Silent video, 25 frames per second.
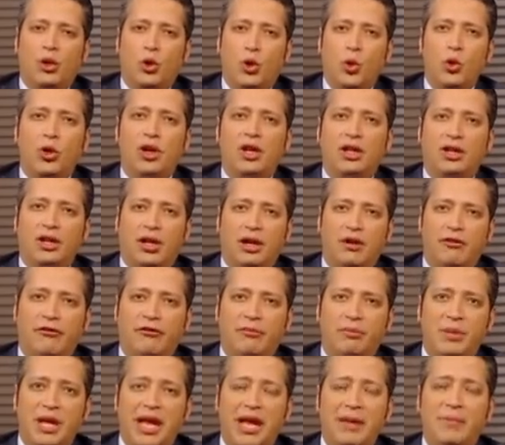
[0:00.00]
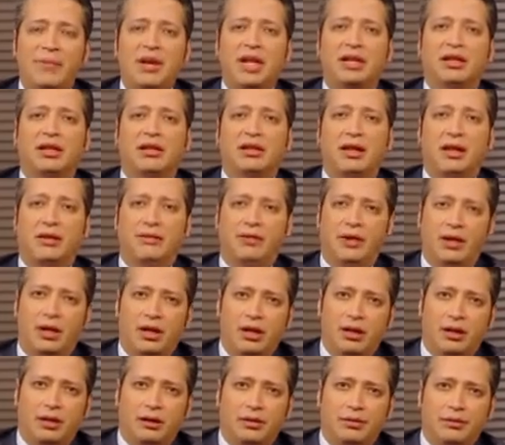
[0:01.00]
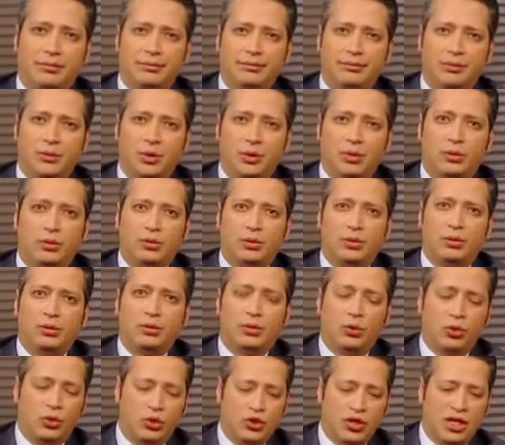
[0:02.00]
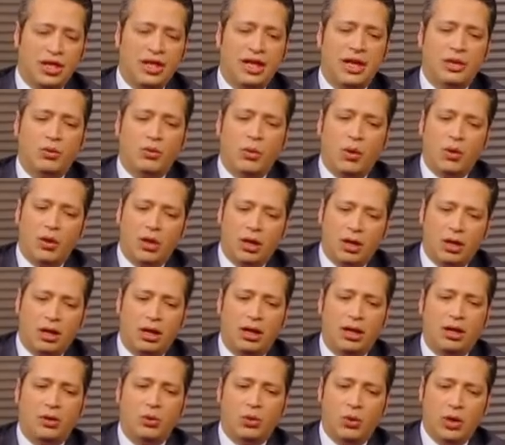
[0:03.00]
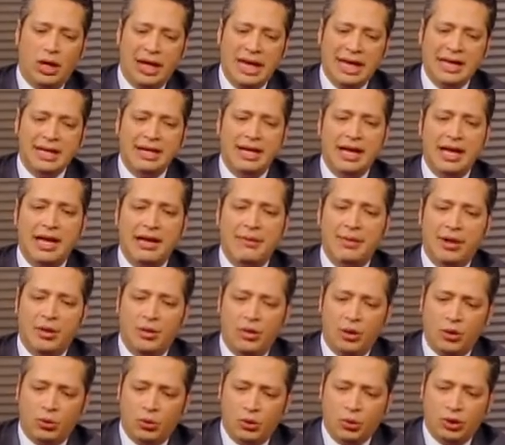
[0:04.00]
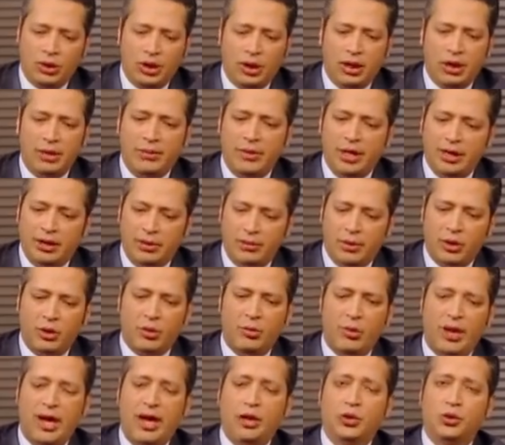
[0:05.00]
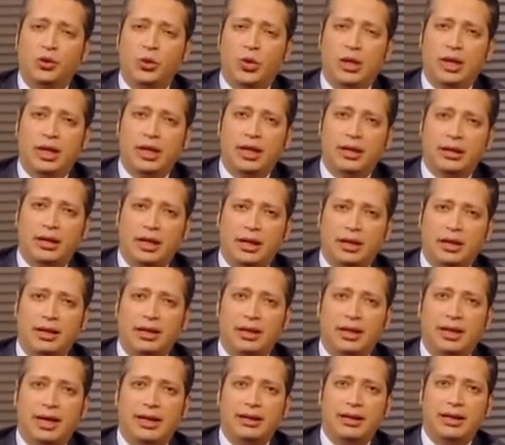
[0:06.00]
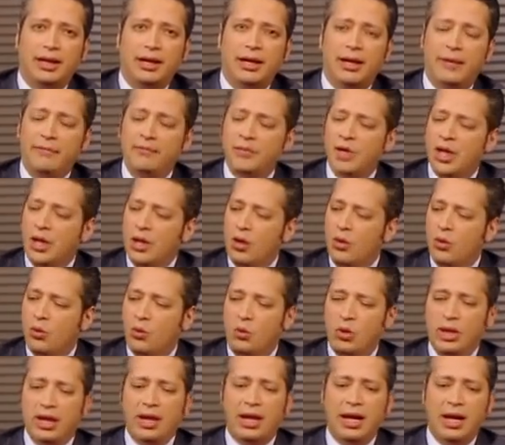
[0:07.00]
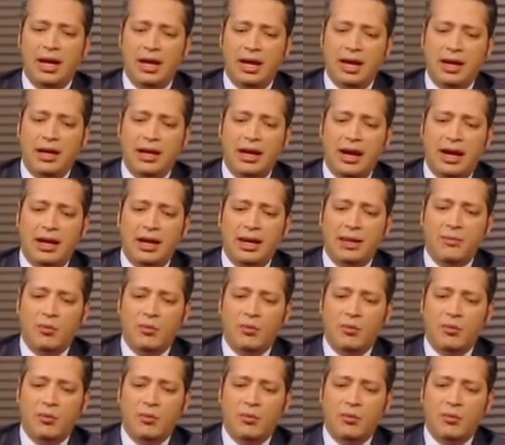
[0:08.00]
كل طرف باهميه الطرف الاخر قدسية ووقار وكلاء النيابة والقضاة باعتبارهم أحد شركاء تحقيق العدالة وعلى